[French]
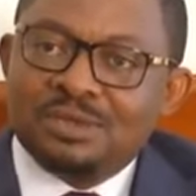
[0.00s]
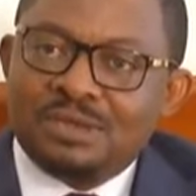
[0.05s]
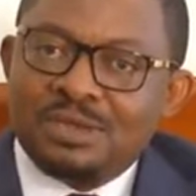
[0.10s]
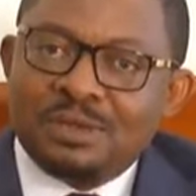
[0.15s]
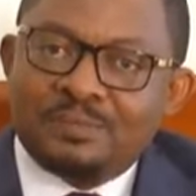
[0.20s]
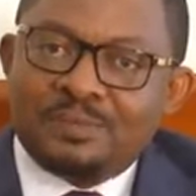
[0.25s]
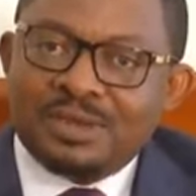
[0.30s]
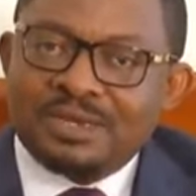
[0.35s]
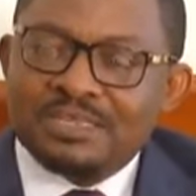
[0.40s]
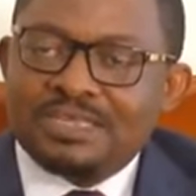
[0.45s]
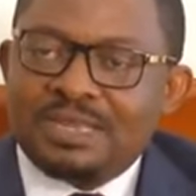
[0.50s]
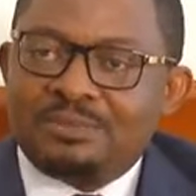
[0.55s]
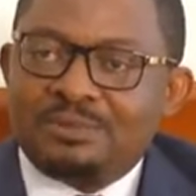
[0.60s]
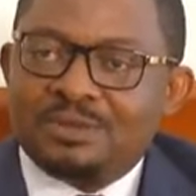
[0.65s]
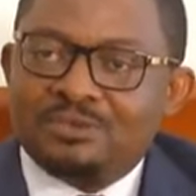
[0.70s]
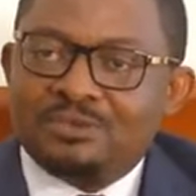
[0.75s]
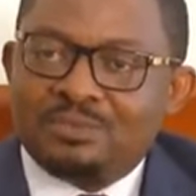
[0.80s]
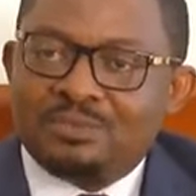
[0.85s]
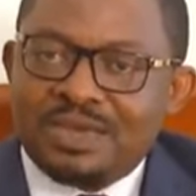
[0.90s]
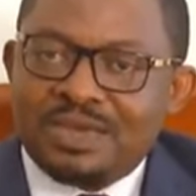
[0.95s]
Par exemple,
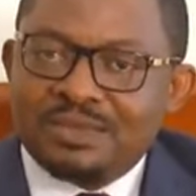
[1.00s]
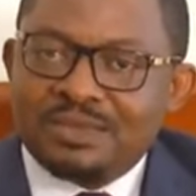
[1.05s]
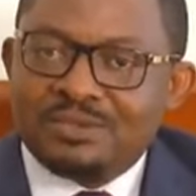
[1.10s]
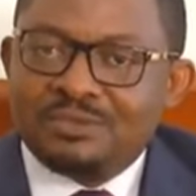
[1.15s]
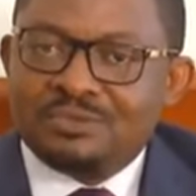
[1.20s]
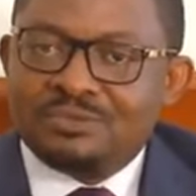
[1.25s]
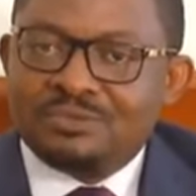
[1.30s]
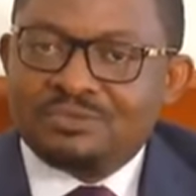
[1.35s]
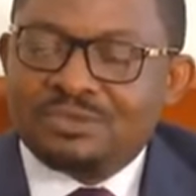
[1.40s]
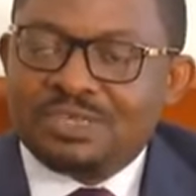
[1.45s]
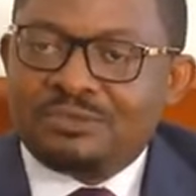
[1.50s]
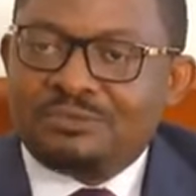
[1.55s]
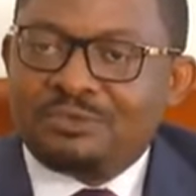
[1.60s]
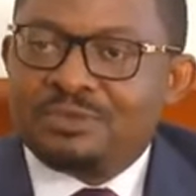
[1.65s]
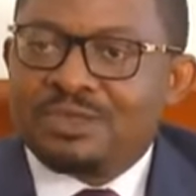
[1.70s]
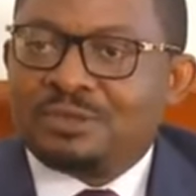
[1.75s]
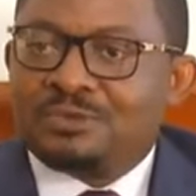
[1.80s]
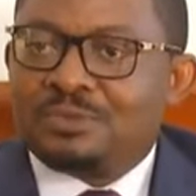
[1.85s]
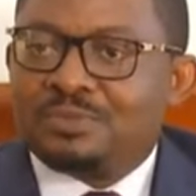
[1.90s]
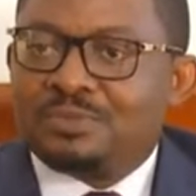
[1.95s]
à Dubaï, nous avons
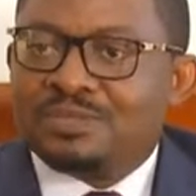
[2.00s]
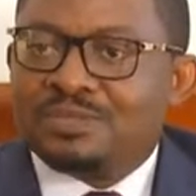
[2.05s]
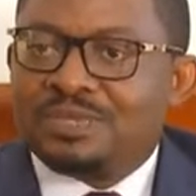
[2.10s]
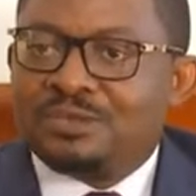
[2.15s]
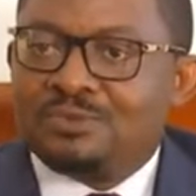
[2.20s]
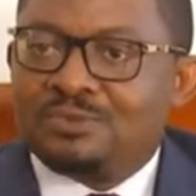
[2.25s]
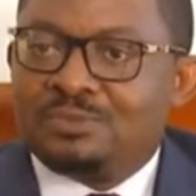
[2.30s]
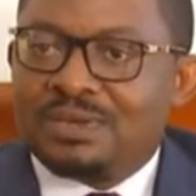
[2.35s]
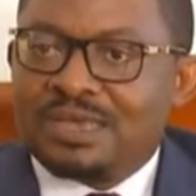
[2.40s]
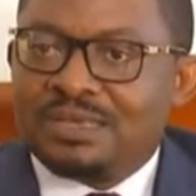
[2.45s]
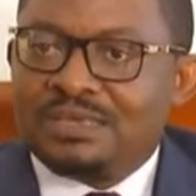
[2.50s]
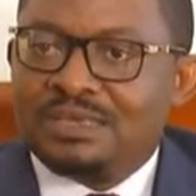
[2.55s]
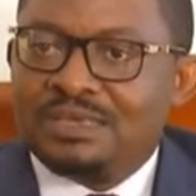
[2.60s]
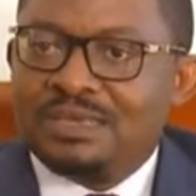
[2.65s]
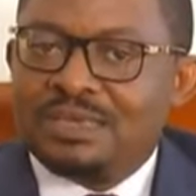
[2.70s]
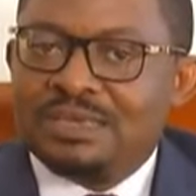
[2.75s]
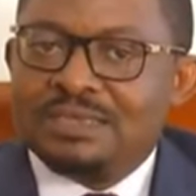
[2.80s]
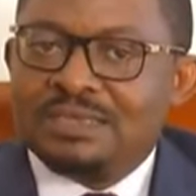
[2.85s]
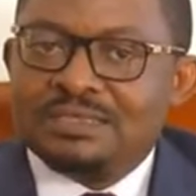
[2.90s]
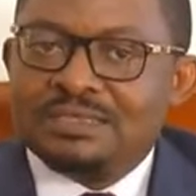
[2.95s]
une entreprise à Dubaï,
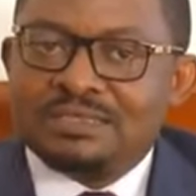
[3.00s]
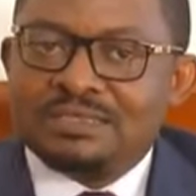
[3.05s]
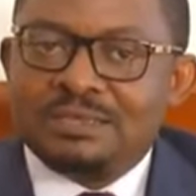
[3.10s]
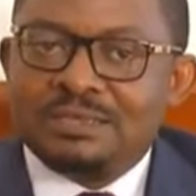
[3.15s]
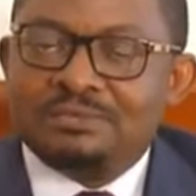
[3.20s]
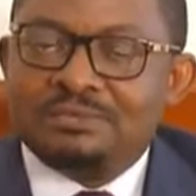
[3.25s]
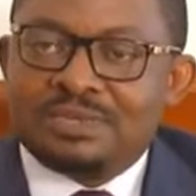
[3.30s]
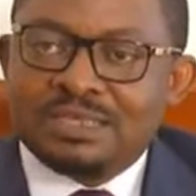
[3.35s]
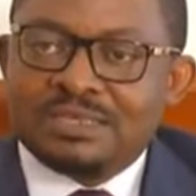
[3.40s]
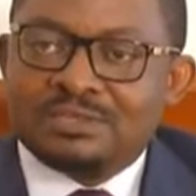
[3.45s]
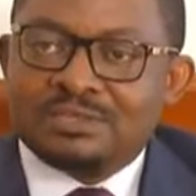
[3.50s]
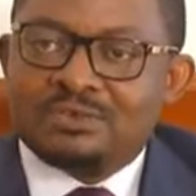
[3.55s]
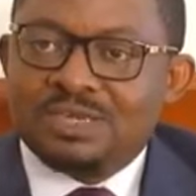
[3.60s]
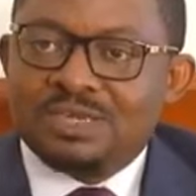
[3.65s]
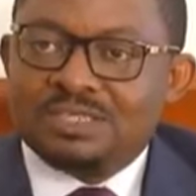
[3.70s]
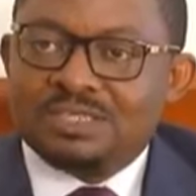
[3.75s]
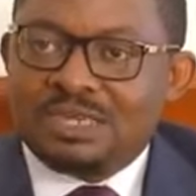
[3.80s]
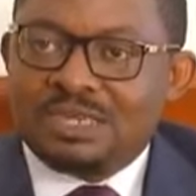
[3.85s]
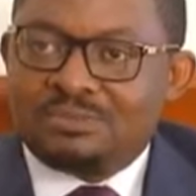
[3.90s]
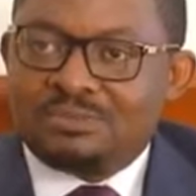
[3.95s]
Sim13
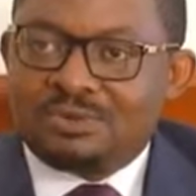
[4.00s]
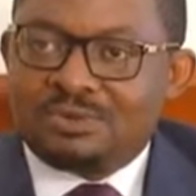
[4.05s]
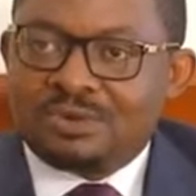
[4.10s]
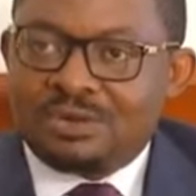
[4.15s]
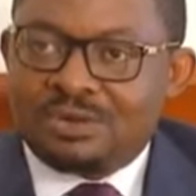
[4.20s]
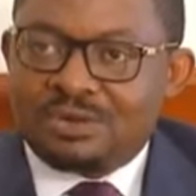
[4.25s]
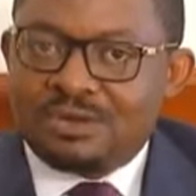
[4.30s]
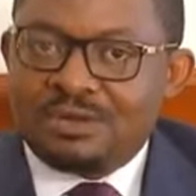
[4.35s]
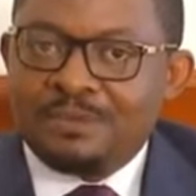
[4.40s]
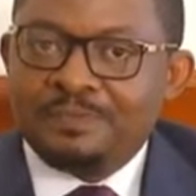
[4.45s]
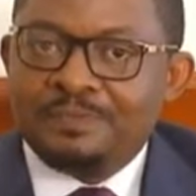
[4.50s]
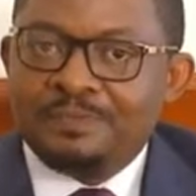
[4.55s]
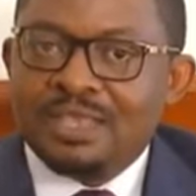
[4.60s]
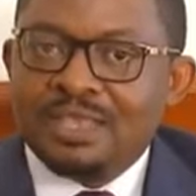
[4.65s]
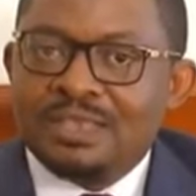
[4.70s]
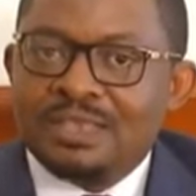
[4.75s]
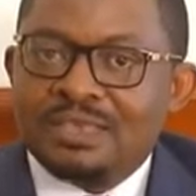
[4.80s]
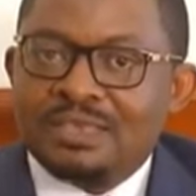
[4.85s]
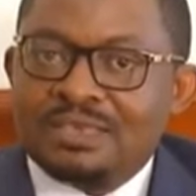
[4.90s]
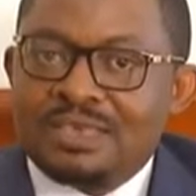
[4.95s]
Commercial Broker,
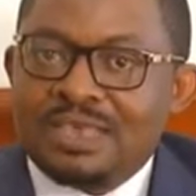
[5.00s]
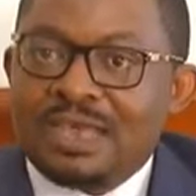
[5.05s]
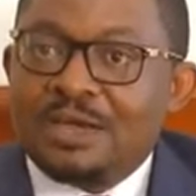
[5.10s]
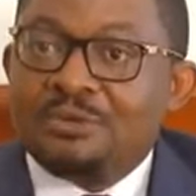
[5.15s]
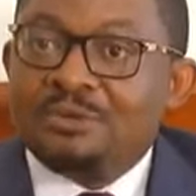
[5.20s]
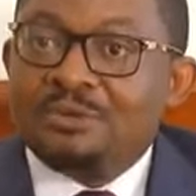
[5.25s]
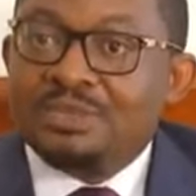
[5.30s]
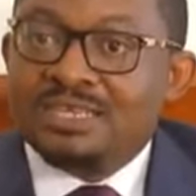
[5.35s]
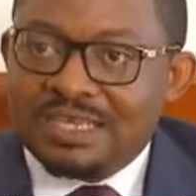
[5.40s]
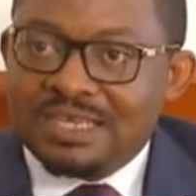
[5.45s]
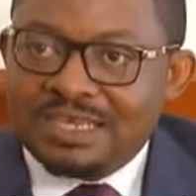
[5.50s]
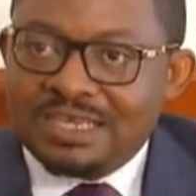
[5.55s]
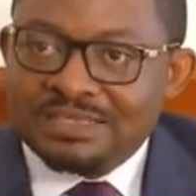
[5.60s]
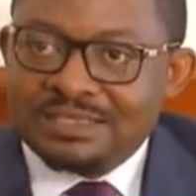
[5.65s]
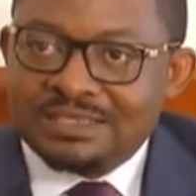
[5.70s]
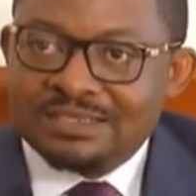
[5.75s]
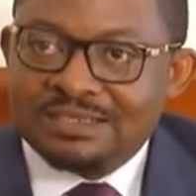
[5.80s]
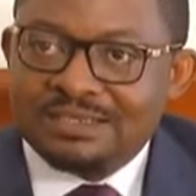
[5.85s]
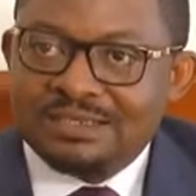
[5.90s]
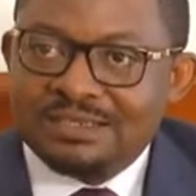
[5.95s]
qui a une
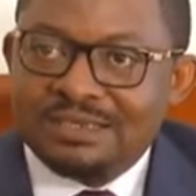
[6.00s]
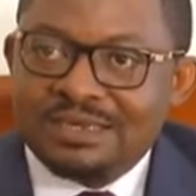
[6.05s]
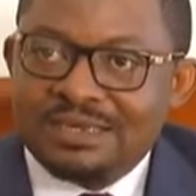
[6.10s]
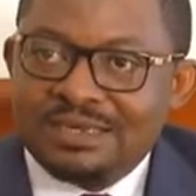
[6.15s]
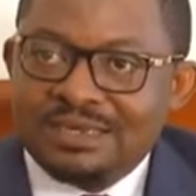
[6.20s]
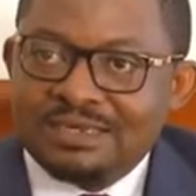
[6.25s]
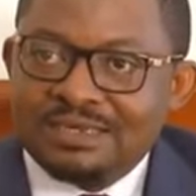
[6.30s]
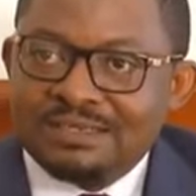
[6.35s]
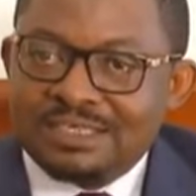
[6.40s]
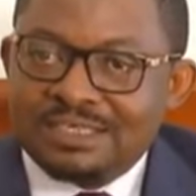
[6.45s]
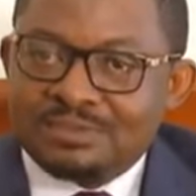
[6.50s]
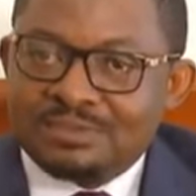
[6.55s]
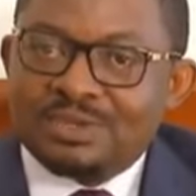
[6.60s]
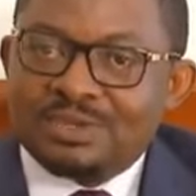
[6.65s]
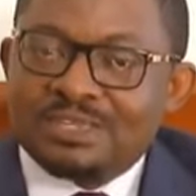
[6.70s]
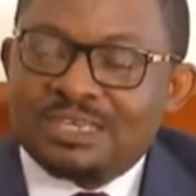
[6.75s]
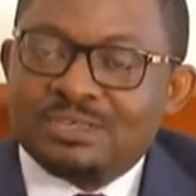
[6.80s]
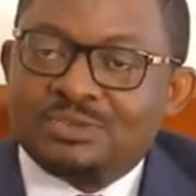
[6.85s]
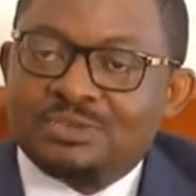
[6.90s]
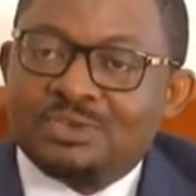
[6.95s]
licence
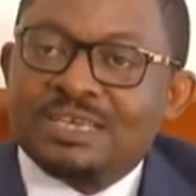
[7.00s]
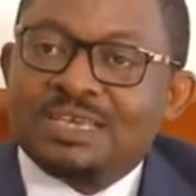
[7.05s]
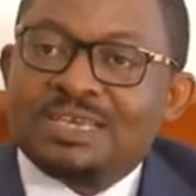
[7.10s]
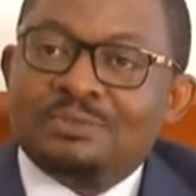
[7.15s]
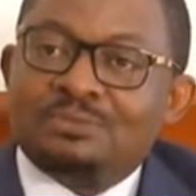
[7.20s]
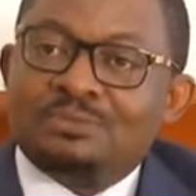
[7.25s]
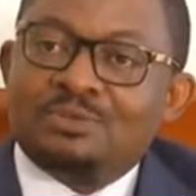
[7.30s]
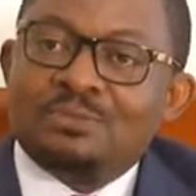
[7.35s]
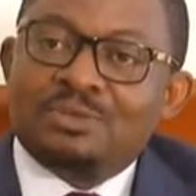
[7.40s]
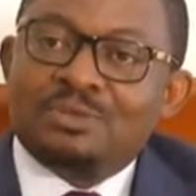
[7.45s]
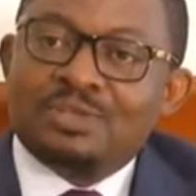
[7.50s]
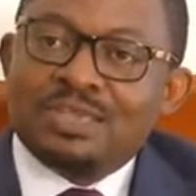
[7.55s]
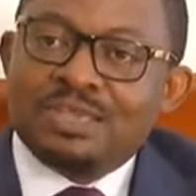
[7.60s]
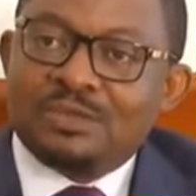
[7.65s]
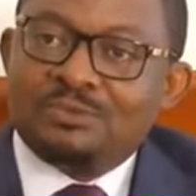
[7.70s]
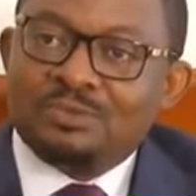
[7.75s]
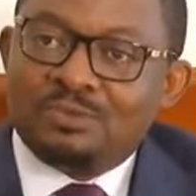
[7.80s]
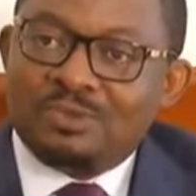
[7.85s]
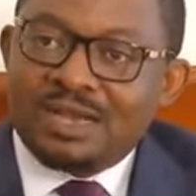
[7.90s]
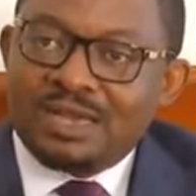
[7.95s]
d'exploitation des crypto-monnaies
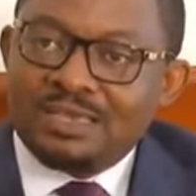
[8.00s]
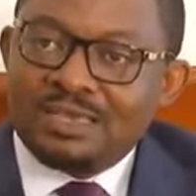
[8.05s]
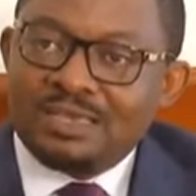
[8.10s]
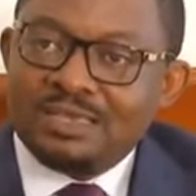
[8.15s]
à Dubaï,